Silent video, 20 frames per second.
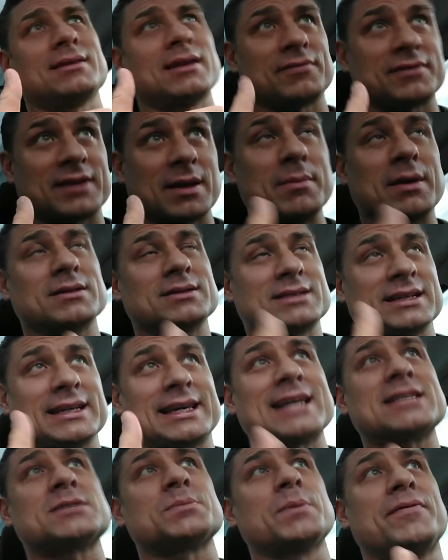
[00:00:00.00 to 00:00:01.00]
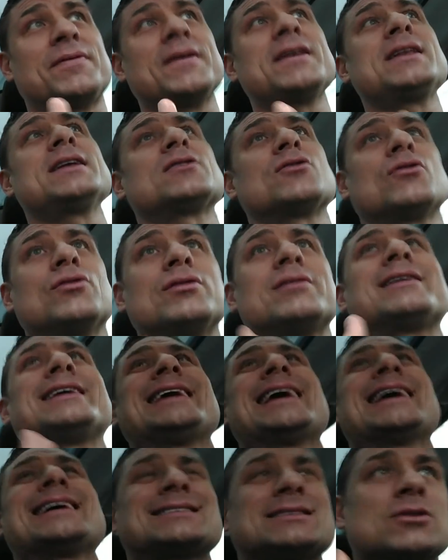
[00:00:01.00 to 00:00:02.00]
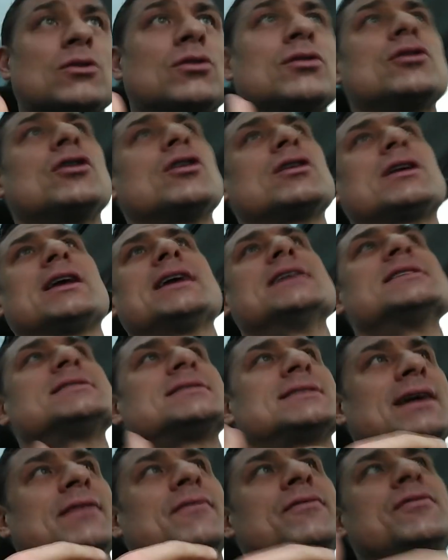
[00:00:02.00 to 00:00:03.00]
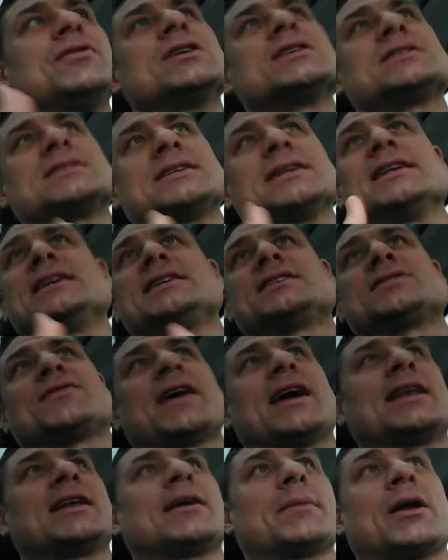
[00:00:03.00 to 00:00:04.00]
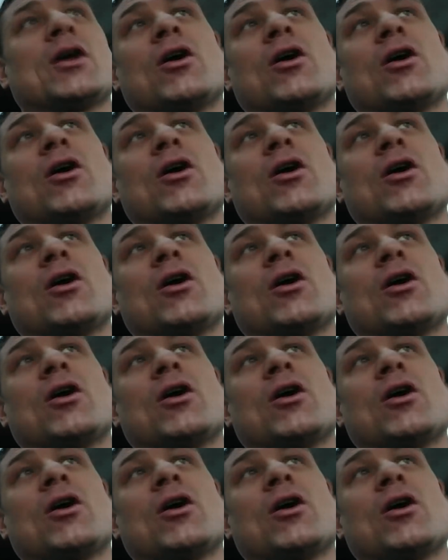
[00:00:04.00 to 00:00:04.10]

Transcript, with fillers: auf dem man sich jetzt befindet und jetzt unglücklich ist, dann wird sich nichts verändern.